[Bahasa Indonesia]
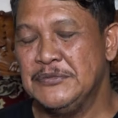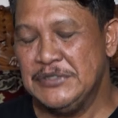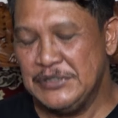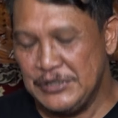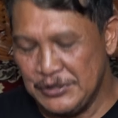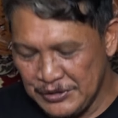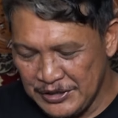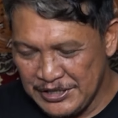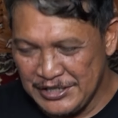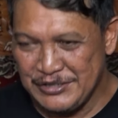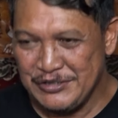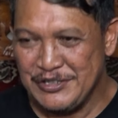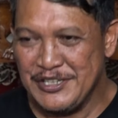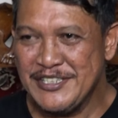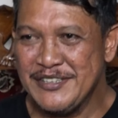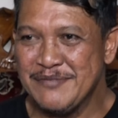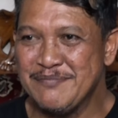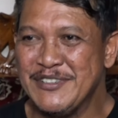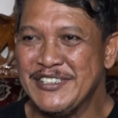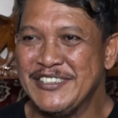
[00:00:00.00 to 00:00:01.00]
Jody juga
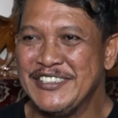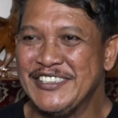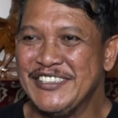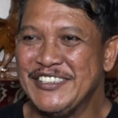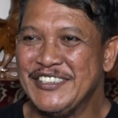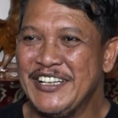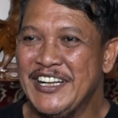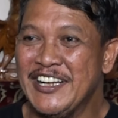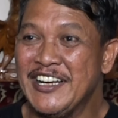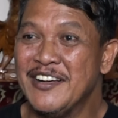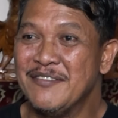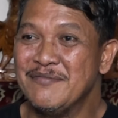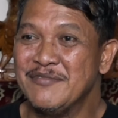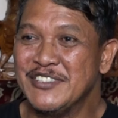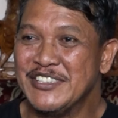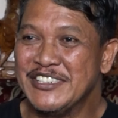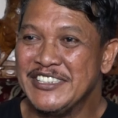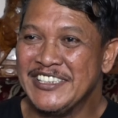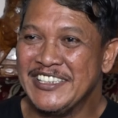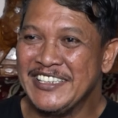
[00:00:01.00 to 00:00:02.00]
seperti itu
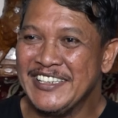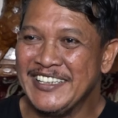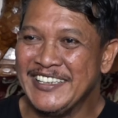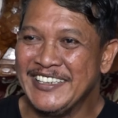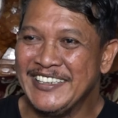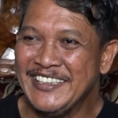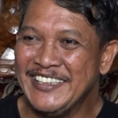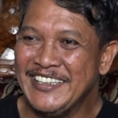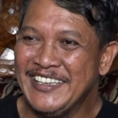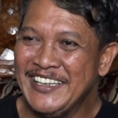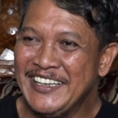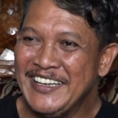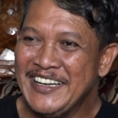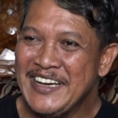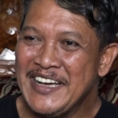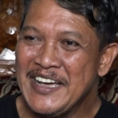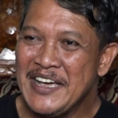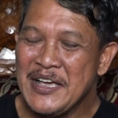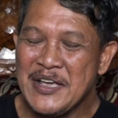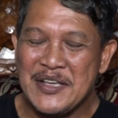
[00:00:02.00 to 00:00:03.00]
Alhamdulillah
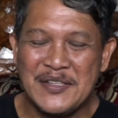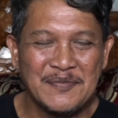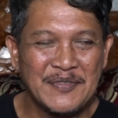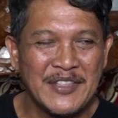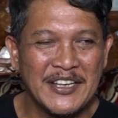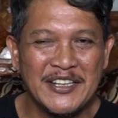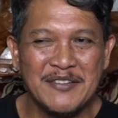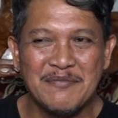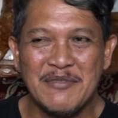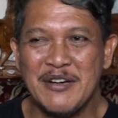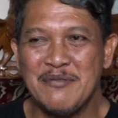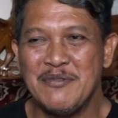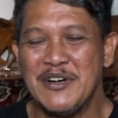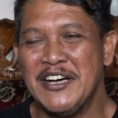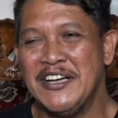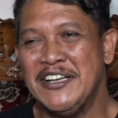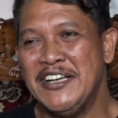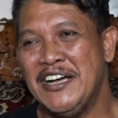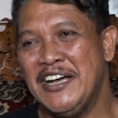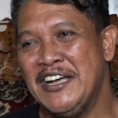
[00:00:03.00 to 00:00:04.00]
terima
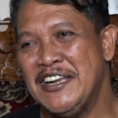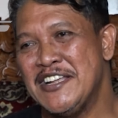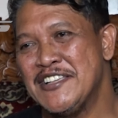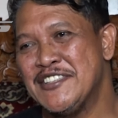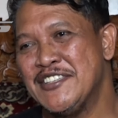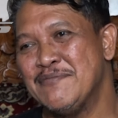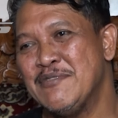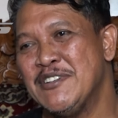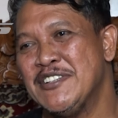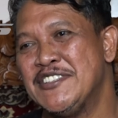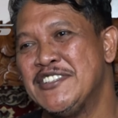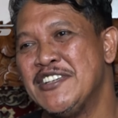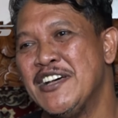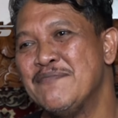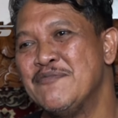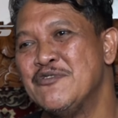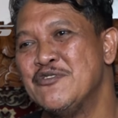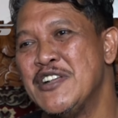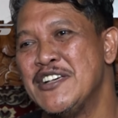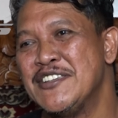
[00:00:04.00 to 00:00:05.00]
makanya ada SMS
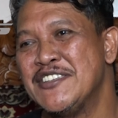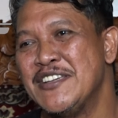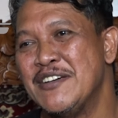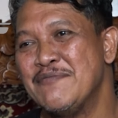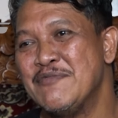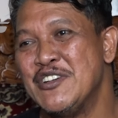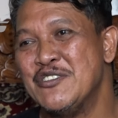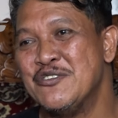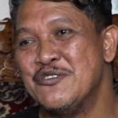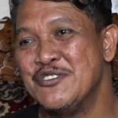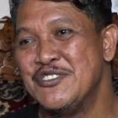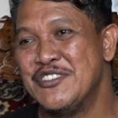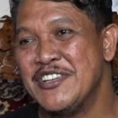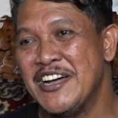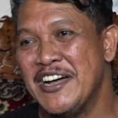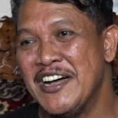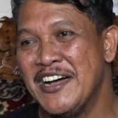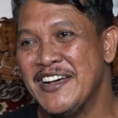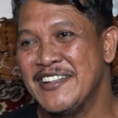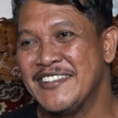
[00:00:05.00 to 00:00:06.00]
siap sudah siap
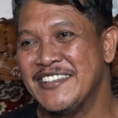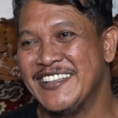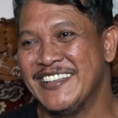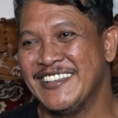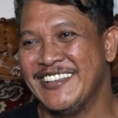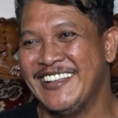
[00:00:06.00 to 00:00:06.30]
dihujat